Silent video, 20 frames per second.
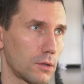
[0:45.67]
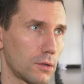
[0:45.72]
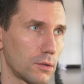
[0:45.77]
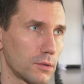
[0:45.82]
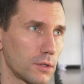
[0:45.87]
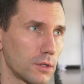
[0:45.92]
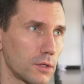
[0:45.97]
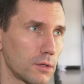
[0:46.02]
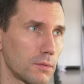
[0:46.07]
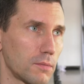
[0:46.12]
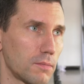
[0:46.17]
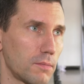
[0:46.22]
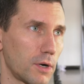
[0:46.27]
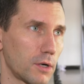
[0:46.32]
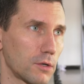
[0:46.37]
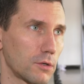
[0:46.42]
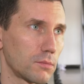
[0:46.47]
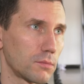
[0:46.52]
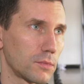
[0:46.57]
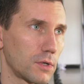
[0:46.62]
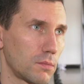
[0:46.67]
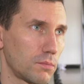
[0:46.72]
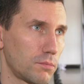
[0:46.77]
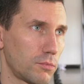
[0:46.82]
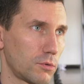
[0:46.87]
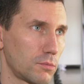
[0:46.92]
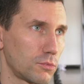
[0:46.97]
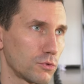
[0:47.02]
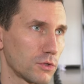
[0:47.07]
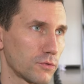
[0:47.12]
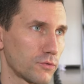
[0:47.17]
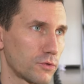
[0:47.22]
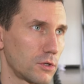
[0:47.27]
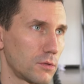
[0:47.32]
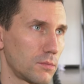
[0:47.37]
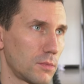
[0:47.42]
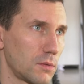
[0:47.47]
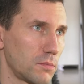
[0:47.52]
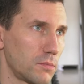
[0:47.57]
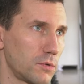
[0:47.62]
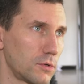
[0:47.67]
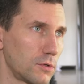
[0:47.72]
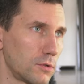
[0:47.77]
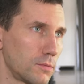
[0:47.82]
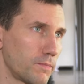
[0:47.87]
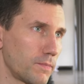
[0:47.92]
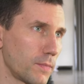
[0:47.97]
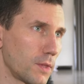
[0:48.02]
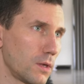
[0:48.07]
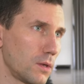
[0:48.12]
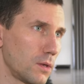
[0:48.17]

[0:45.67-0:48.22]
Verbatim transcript: one mają nam pomóc w tym, aby